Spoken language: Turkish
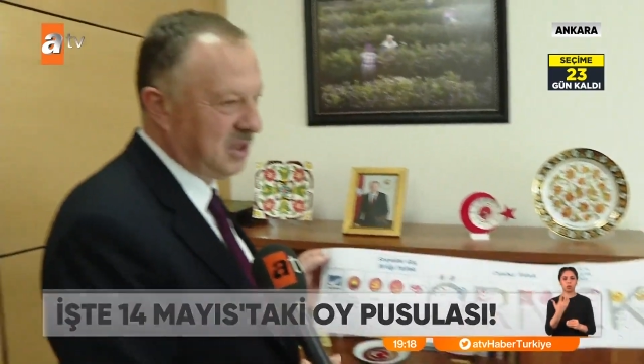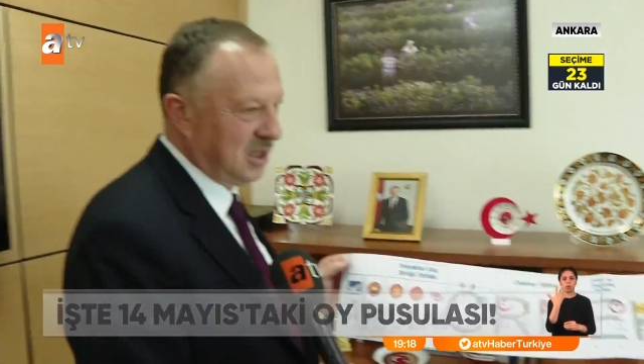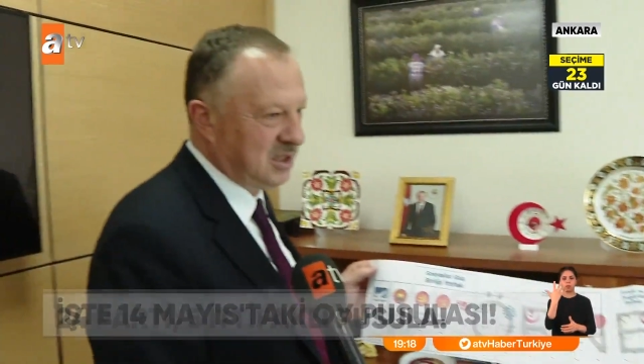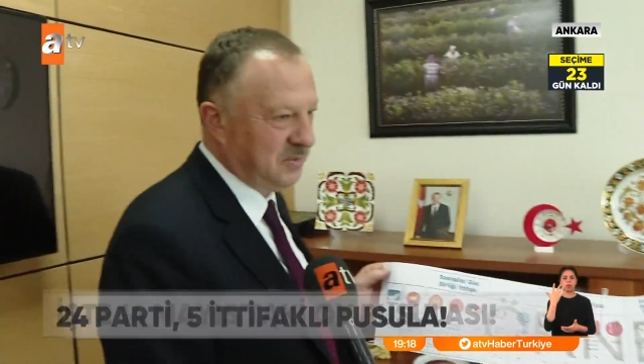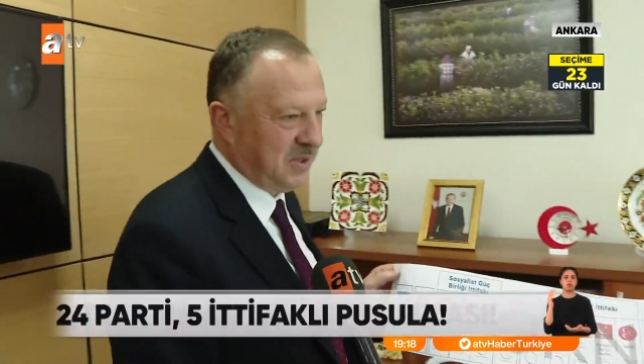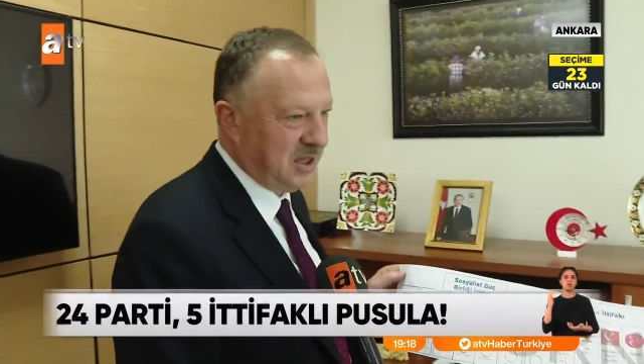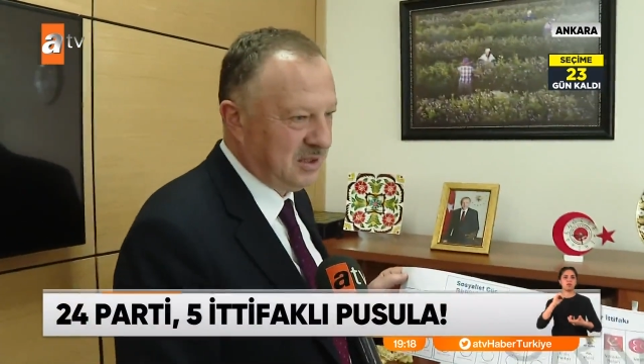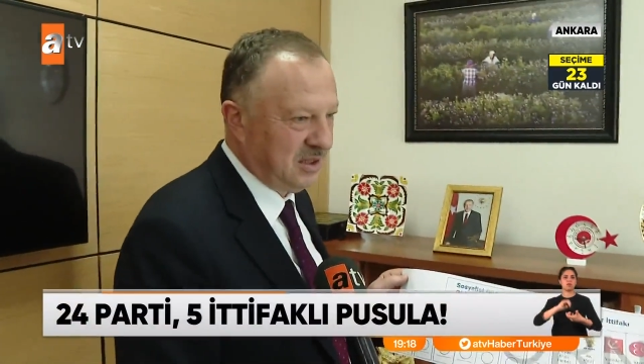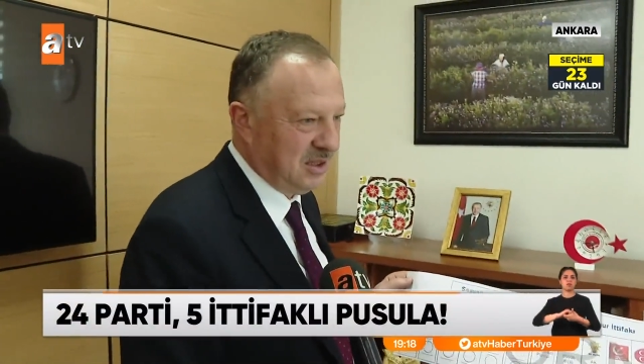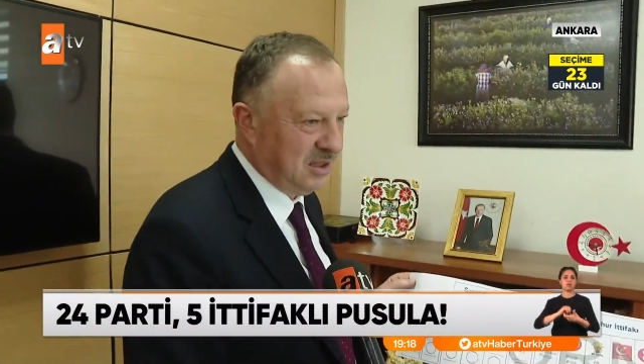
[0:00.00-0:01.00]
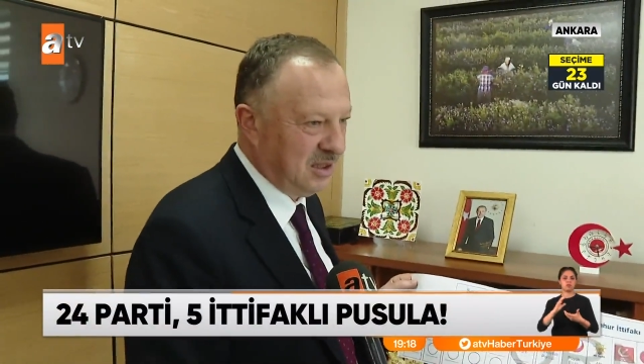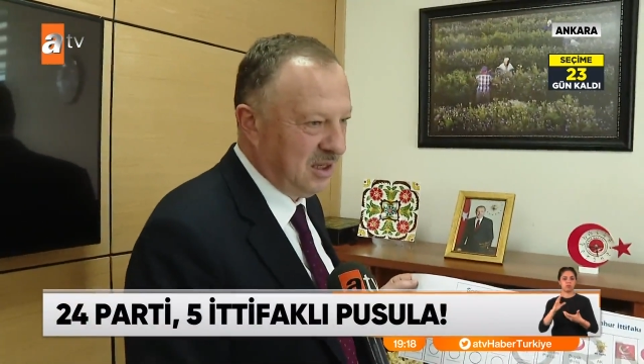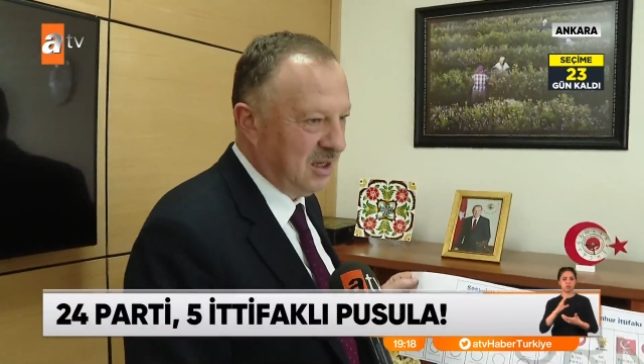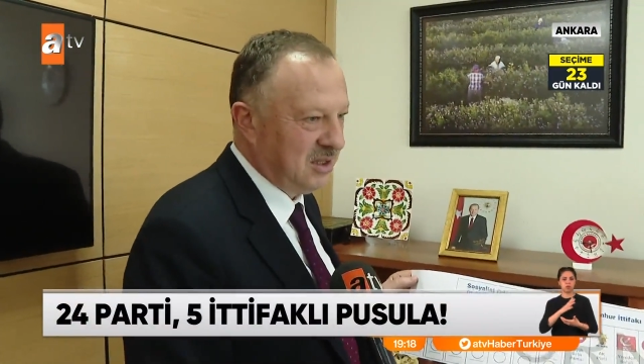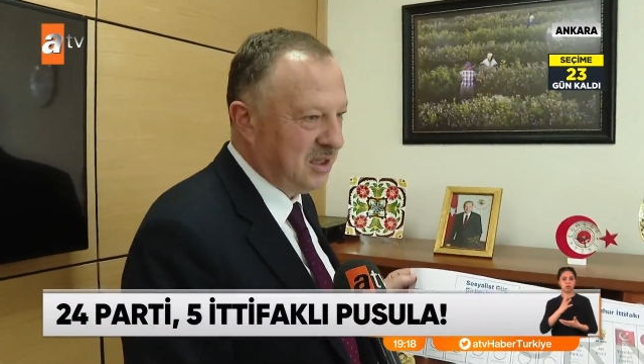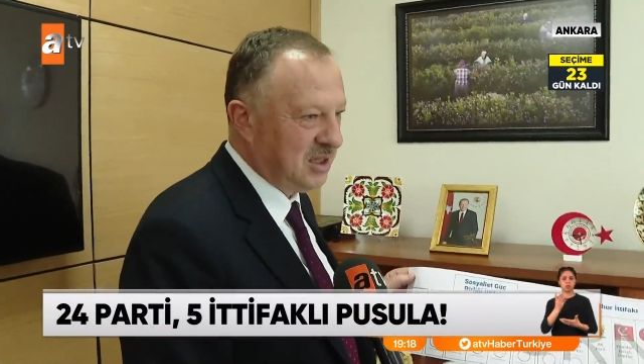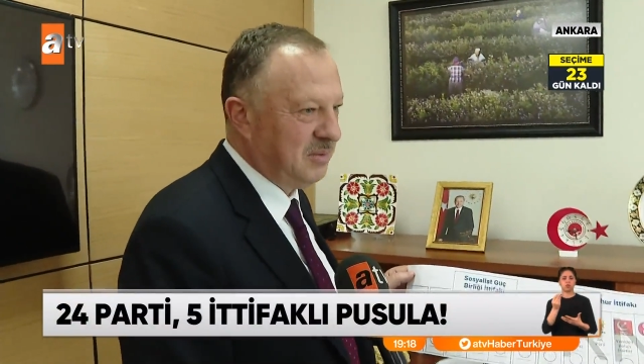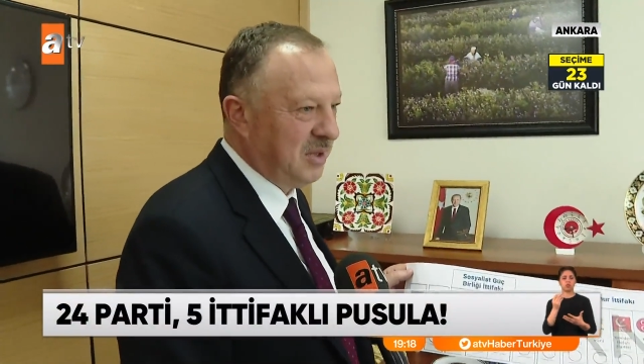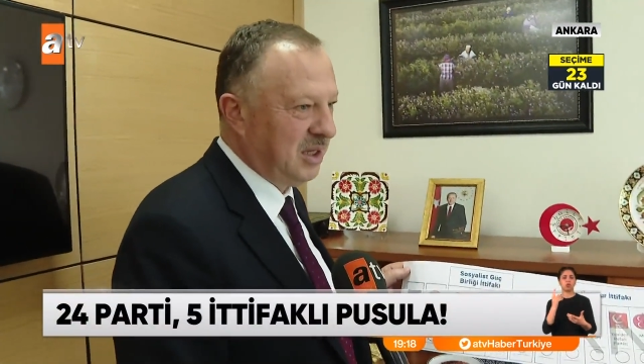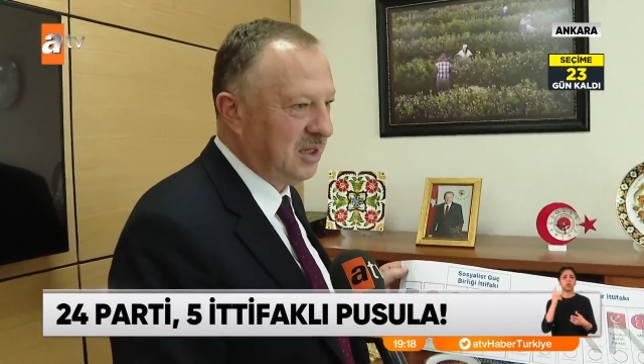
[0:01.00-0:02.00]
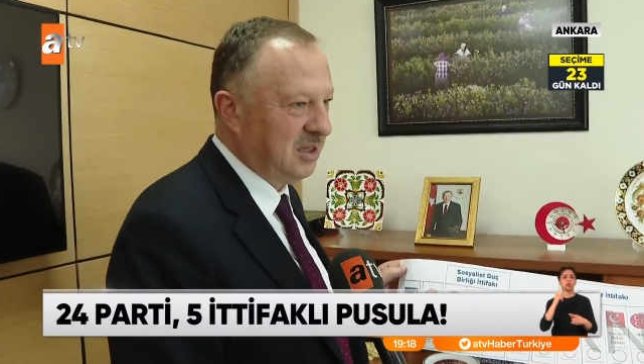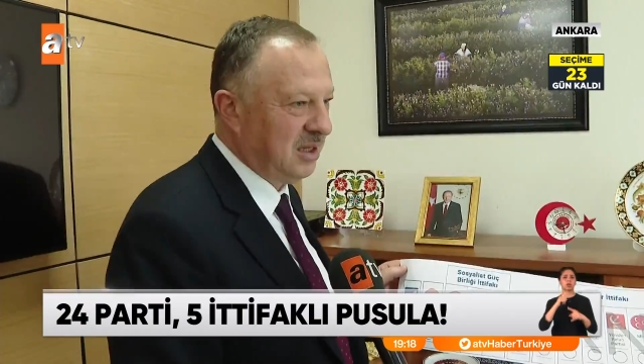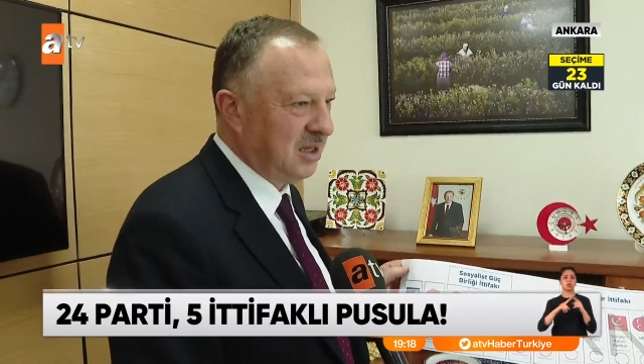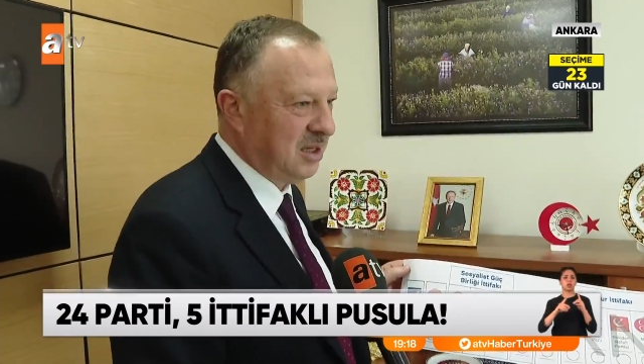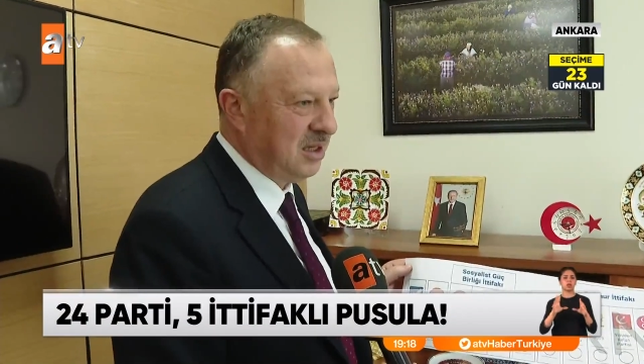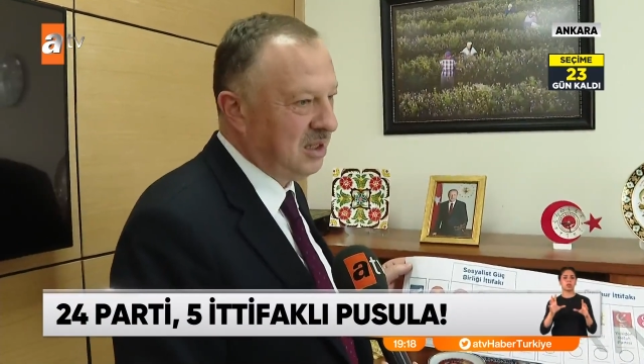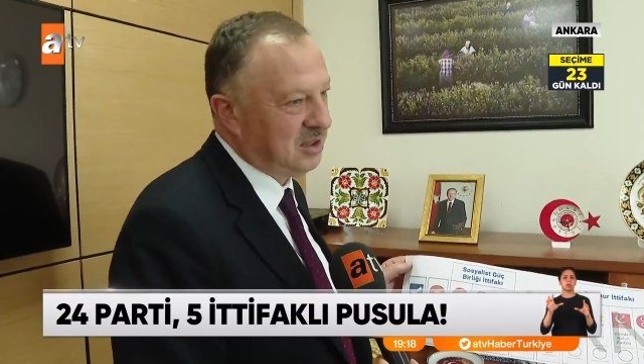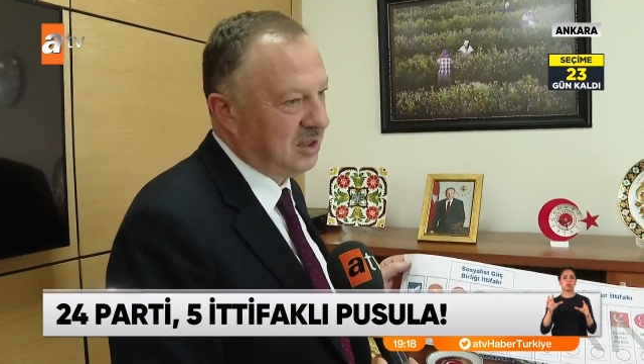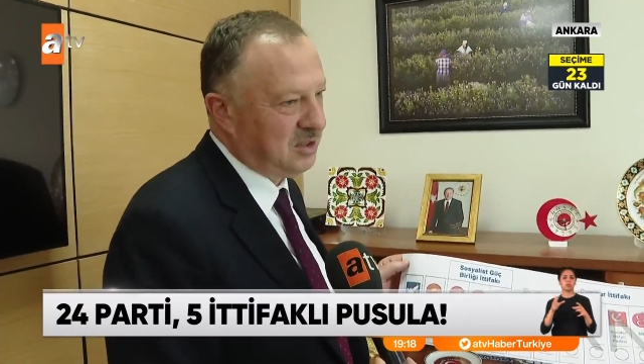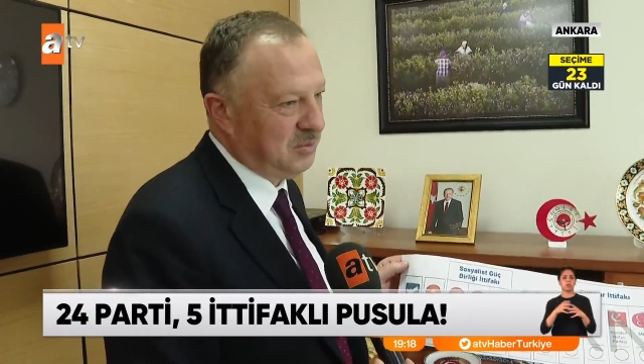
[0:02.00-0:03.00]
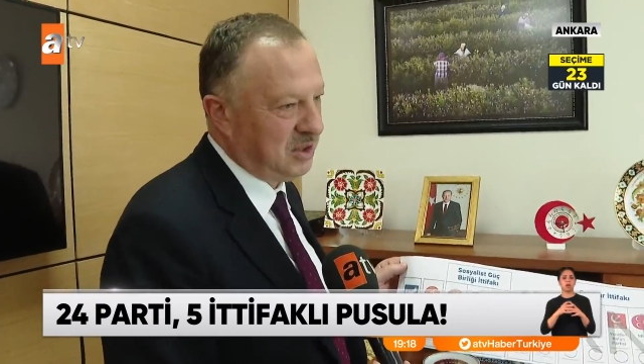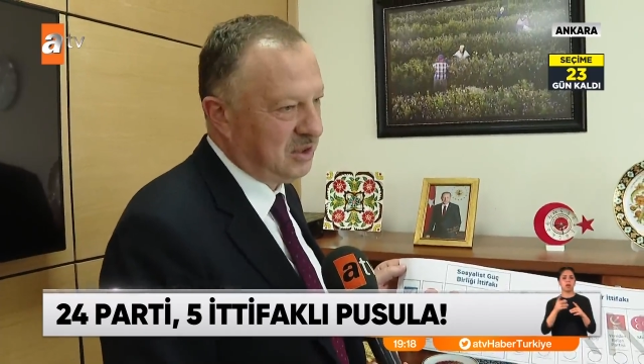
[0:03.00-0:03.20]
siyasi partinin seçime girdi ilk seçim